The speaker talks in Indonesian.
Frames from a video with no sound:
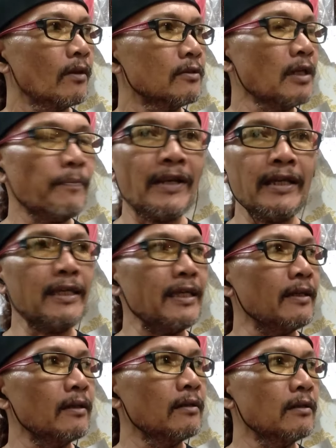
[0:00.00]
Siapa
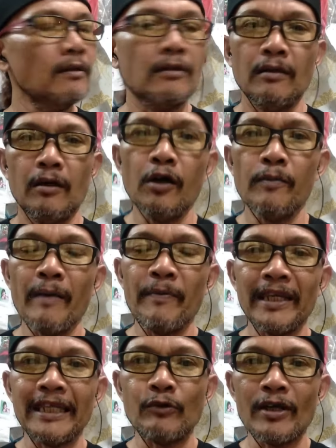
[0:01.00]
lagi? Oh,
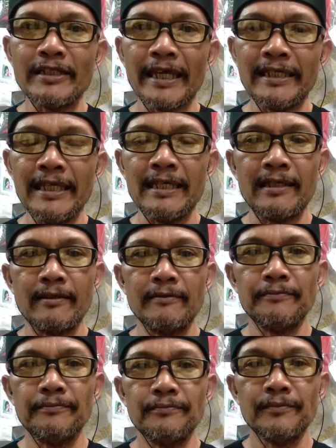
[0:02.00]
Babe Ridwan Saidi.
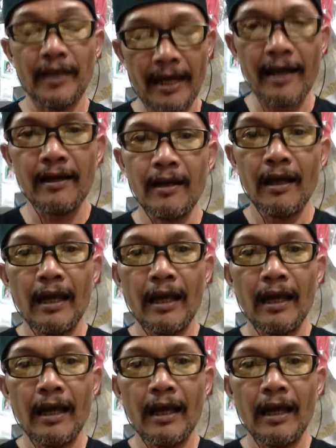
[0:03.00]
Ya.